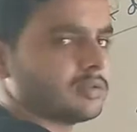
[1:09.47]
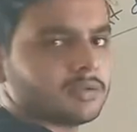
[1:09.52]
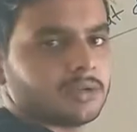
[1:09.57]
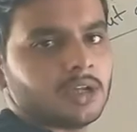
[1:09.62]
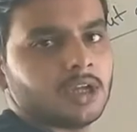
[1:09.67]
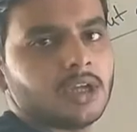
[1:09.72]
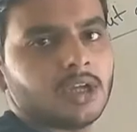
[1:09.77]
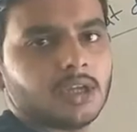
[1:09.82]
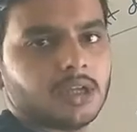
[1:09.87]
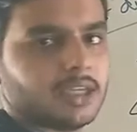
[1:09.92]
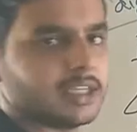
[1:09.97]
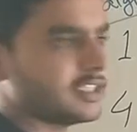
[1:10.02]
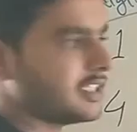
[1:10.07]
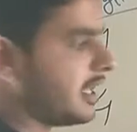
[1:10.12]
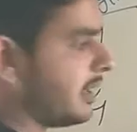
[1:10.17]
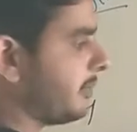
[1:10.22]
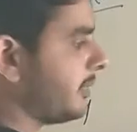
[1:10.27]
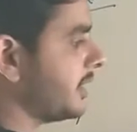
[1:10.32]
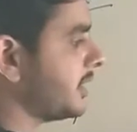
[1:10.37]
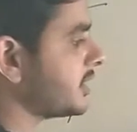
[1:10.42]
तो
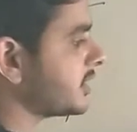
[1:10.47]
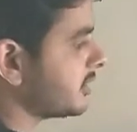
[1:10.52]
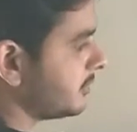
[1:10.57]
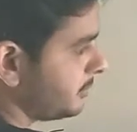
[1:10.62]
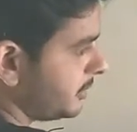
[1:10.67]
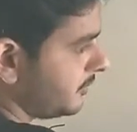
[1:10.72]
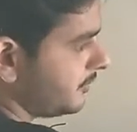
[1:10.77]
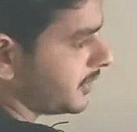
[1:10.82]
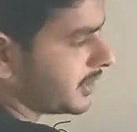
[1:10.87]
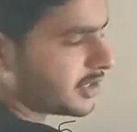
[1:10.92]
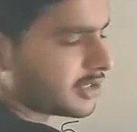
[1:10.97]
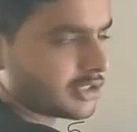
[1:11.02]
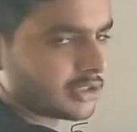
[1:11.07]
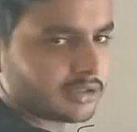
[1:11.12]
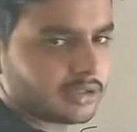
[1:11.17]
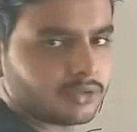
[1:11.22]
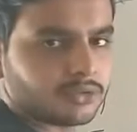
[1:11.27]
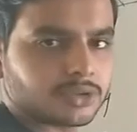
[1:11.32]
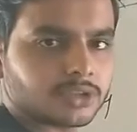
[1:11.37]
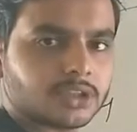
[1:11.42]
एग्जाम में अगर सिंप्लीफिकेशन
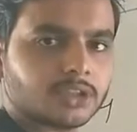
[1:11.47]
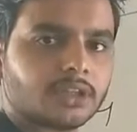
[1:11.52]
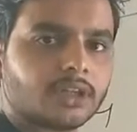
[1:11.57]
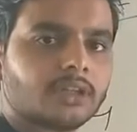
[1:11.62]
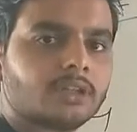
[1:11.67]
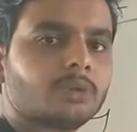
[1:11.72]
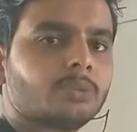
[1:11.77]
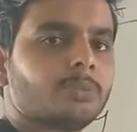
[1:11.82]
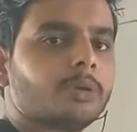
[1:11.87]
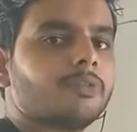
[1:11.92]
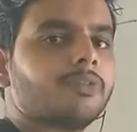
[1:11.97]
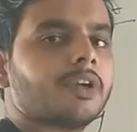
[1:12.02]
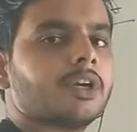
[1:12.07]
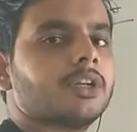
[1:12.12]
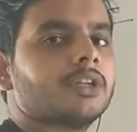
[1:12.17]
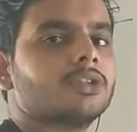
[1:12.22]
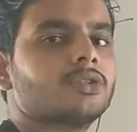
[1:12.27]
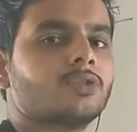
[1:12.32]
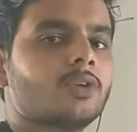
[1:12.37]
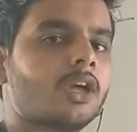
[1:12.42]
का क्वेश्चन आ रहा है तो
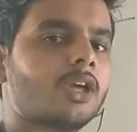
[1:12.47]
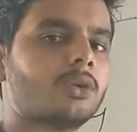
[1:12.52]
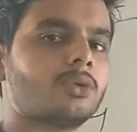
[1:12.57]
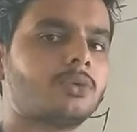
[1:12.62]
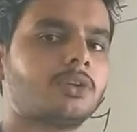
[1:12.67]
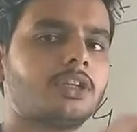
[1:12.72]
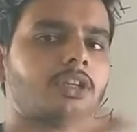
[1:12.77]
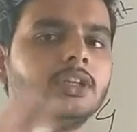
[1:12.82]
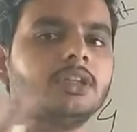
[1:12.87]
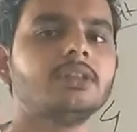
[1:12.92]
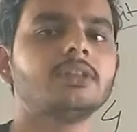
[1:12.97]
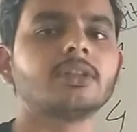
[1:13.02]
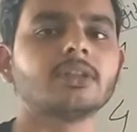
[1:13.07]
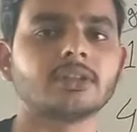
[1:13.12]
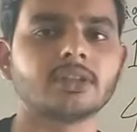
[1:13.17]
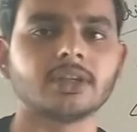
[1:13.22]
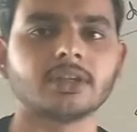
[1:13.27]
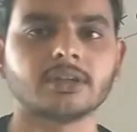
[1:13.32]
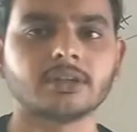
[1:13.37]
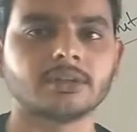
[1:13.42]
परफेक्ट स्क्वायर रूट ही
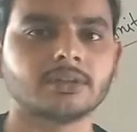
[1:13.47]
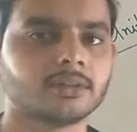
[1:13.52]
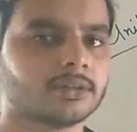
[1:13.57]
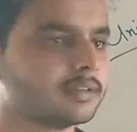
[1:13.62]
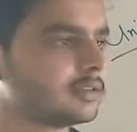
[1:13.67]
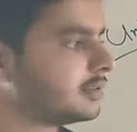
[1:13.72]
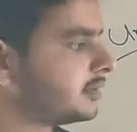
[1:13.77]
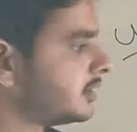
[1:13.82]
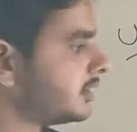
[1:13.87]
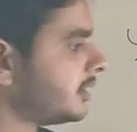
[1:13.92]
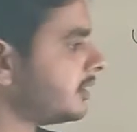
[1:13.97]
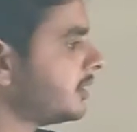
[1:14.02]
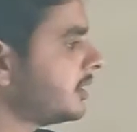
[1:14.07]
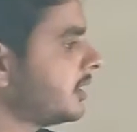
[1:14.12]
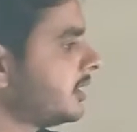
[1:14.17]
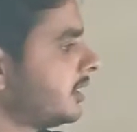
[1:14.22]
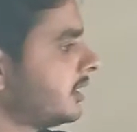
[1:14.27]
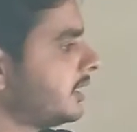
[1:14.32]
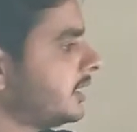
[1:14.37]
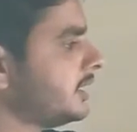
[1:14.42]
देता है ठीक है
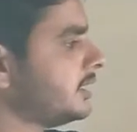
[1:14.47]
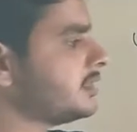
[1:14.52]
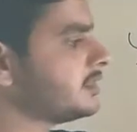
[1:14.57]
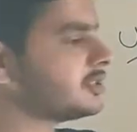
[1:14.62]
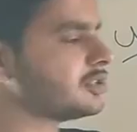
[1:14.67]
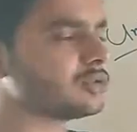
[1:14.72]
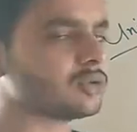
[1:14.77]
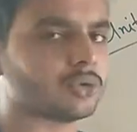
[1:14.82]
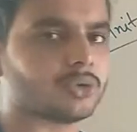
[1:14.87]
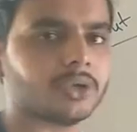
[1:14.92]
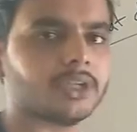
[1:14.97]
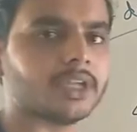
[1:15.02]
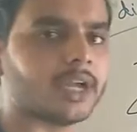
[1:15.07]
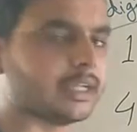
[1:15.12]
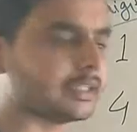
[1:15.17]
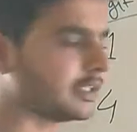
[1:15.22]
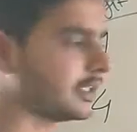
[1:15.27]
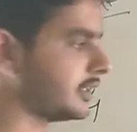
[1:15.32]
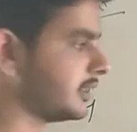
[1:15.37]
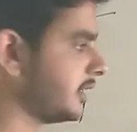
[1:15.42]
लेकिन इन चीज़ों को
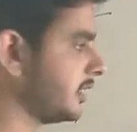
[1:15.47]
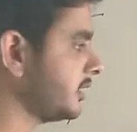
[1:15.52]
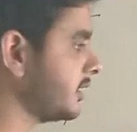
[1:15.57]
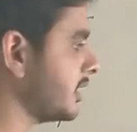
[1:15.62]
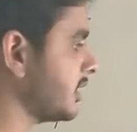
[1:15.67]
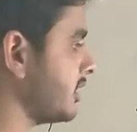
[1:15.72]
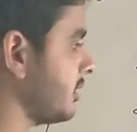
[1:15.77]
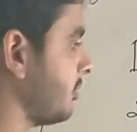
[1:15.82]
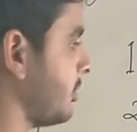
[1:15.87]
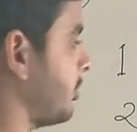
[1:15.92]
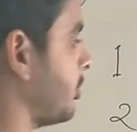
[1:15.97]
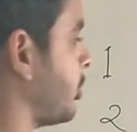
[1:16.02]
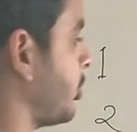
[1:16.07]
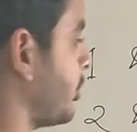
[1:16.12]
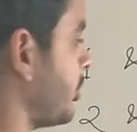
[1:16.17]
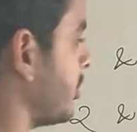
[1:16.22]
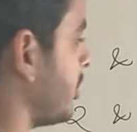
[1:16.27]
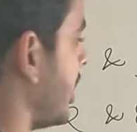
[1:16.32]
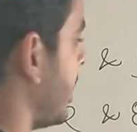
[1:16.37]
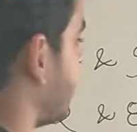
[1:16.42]
याद रखना है ताकि हम
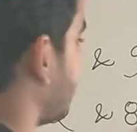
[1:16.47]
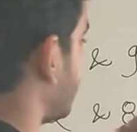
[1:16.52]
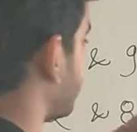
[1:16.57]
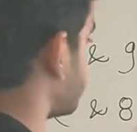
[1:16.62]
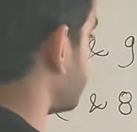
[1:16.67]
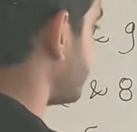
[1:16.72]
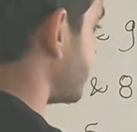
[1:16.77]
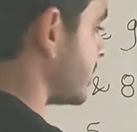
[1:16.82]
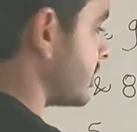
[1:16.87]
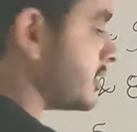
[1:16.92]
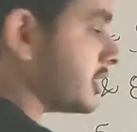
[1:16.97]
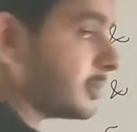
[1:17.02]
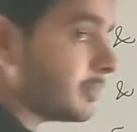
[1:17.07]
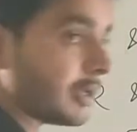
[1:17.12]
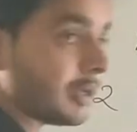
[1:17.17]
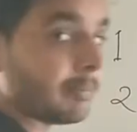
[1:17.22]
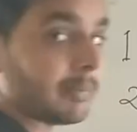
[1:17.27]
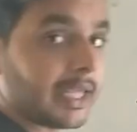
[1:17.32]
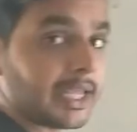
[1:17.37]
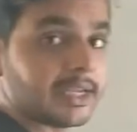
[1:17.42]
अप्रोक्सीमेशन इस
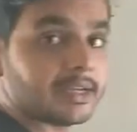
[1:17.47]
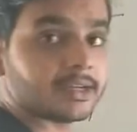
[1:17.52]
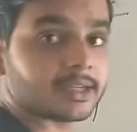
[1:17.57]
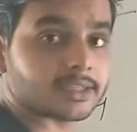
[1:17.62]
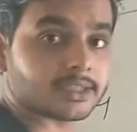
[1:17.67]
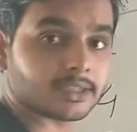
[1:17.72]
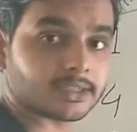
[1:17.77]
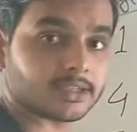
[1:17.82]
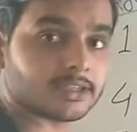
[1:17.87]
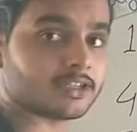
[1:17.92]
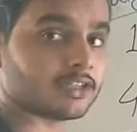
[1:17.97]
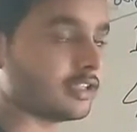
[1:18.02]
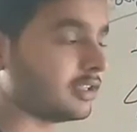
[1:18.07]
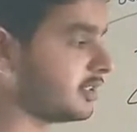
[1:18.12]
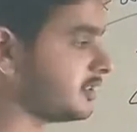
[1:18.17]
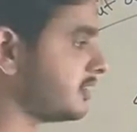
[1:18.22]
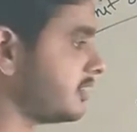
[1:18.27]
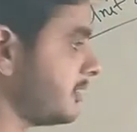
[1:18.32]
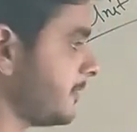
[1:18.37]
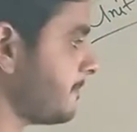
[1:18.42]
पर अप्लाई कर सकें
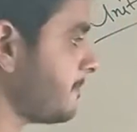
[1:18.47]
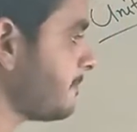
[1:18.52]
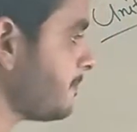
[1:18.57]
जल्दी से